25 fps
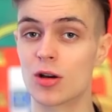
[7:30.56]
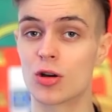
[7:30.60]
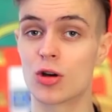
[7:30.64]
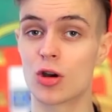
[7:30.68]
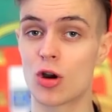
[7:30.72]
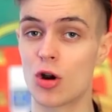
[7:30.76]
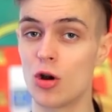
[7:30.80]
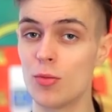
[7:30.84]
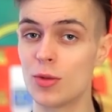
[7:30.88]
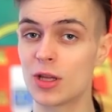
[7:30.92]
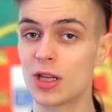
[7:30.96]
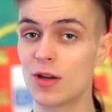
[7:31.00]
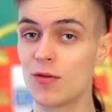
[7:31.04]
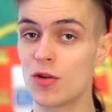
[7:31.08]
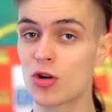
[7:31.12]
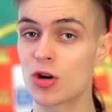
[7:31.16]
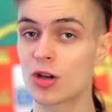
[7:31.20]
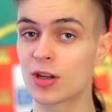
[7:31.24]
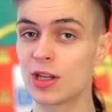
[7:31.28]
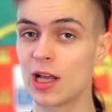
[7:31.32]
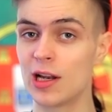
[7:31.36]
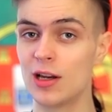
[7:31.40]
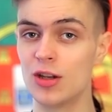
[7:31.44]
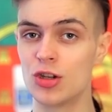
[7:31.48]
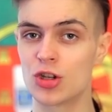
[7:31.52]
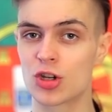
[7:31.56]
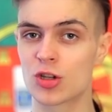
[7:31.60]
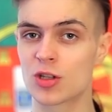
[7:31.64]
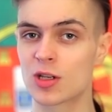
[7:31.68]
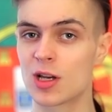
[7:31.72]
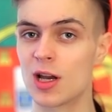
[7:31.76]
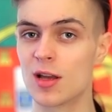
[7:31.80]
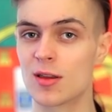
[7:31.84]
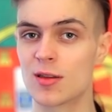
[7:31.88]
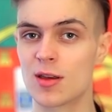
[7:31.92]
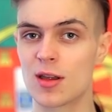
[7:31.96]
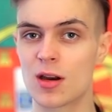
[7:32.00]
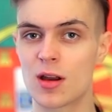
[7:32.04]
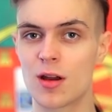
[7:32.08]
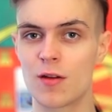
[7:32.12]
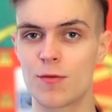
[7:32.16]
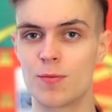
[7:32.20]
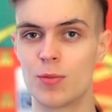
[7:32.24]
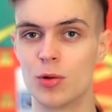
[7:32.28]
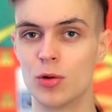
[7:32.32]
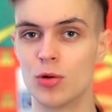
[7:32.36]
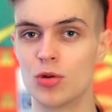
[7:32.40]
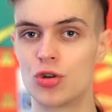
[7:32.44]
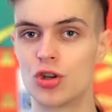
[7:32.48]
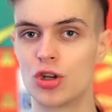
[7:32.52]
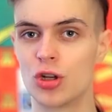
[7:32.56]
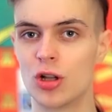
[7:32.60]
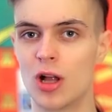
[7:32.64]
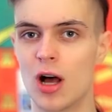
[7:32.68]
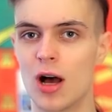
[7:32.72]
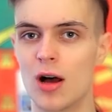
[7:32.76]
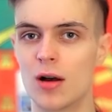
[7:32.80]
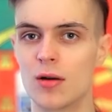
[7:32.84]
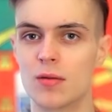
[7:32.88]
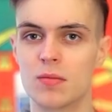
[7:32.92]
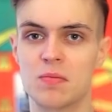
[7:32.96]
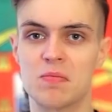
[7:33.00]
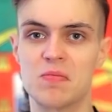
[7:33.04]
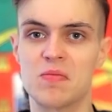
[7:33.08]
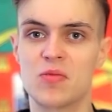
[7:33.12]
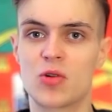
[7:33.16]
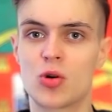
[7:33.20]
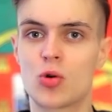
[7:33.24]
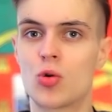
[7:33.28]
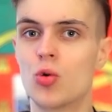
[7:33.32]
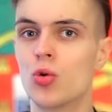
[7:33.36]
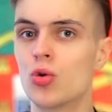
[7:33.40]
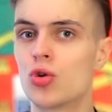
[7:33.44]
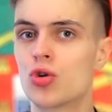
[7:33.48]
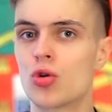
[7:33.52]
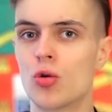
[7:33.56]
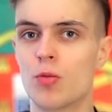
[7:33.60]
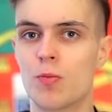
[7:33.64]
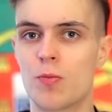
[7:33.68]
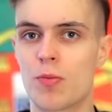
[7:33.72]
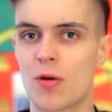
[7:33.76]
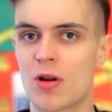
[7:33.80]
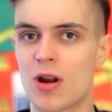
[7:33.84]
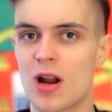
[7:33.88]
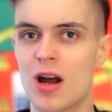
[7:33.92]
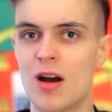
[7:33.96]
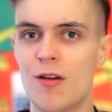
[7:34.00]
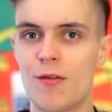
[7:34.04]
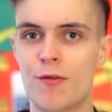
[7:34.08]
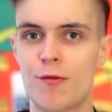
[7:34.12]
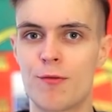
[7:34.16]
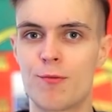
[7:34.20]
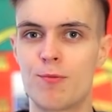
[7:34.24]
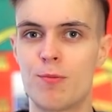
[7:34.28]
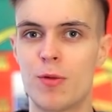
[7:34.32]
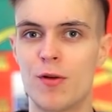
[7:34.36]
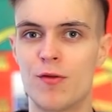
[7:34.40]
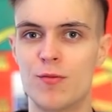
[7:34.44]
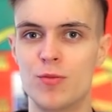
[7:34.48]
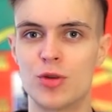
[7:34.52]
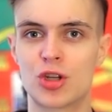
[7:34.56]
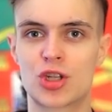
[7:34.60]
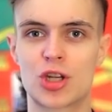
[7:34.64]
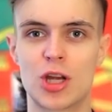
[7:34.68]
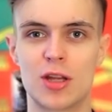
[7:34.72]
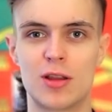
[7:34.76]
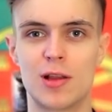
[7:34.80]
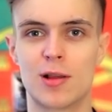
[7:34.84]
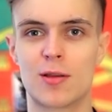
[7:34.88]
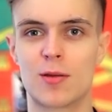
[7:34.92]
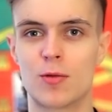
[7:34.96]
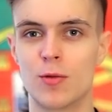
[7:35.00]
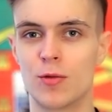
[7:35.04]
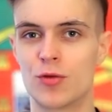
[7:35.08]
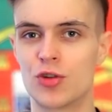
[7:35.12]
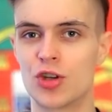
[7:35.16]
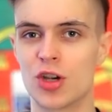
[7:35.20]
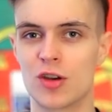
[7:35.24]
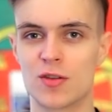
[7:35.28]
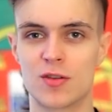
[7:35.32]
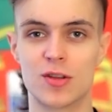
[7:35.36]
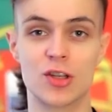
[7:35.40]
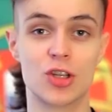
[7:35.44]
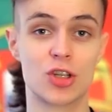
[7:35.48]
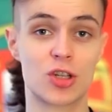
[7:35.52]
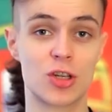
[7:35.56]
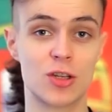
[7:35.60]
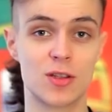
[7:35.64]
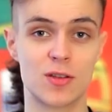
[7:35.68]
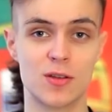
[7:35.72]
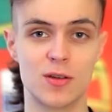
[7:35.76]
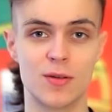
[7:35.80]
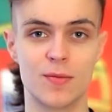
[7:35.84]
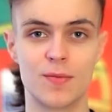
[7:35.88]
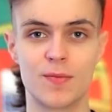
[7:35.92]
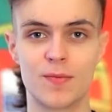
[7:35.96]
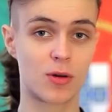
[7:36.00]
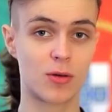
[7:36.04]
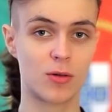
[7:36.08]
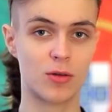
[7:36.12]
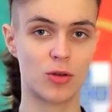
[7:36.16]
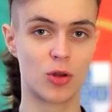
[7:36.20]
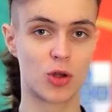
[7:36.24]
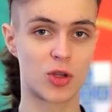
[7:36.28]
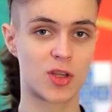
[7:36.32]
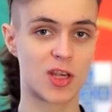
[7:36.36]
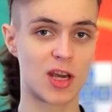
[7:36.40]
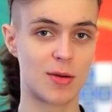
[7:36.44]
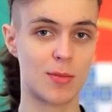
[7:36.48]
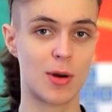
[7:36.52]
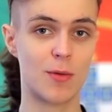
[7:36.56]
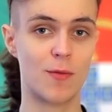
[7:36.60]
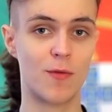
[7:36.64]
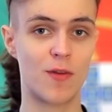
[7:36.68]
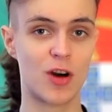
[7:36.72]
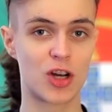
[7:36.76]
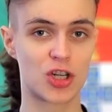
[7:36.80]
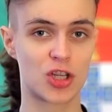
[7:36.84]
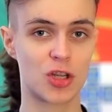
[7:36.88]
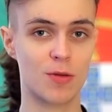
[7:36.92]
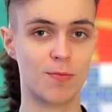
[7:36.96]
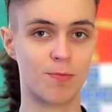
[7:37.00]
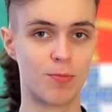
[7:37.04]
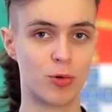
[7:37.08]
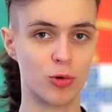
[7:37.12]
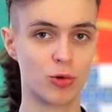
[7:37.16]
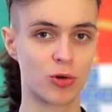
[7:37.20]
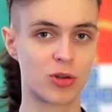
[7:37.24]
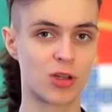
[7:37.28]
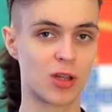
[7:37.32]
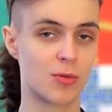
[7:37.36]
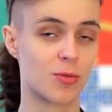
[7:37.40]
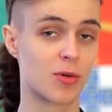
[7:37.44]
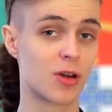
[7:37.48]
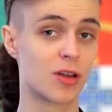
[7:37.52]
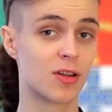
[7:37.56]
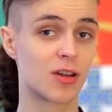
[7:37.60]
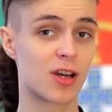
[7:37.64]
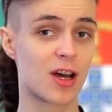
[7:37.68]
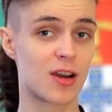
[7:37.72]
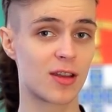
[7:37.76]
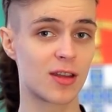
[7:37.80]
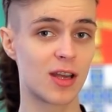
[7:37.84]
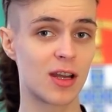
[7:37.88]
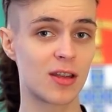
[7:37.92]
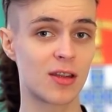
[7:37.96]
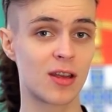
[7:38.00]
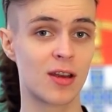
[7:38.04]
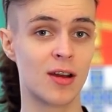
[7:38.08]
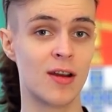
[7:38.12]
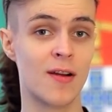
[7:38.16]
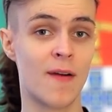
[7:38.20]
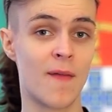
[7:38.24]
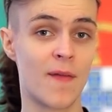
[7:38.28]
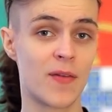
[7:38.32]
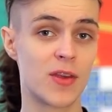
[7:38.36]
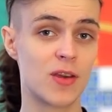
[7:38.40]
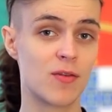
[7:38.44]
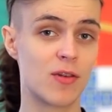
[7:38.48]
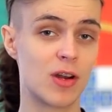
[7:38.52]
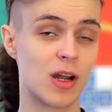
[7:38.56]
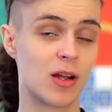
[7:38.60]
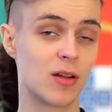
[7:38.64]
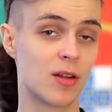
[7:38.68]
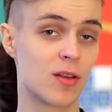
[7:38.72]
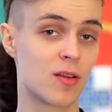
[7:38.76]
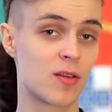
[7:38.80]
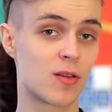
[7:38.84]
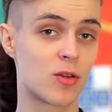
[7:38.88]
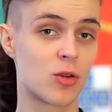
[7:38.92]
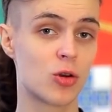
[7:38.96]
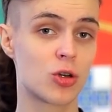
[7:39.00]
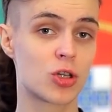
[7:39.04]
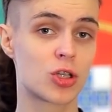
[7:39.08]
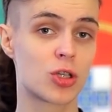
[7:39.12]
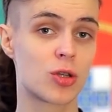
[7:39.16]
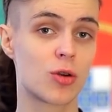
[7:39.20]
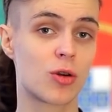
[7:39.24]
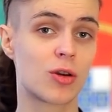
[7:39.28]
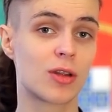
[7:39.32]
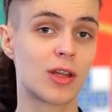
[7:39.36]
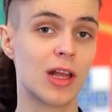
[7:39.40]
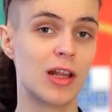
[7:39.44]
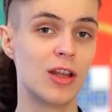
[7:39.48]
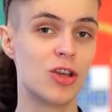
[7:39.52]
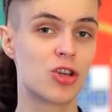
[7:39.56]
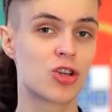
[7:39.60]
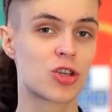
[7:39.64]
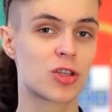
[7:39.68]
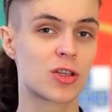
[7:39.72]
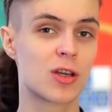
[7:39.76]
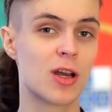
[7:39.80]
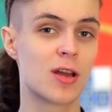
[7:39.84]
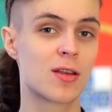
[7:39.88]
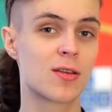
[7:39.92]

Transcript: Кроме того, католическая церковь получила кучу прав по вмешательству в частные жизни. Но самым важным пунктом конкордата являлось то, что католическая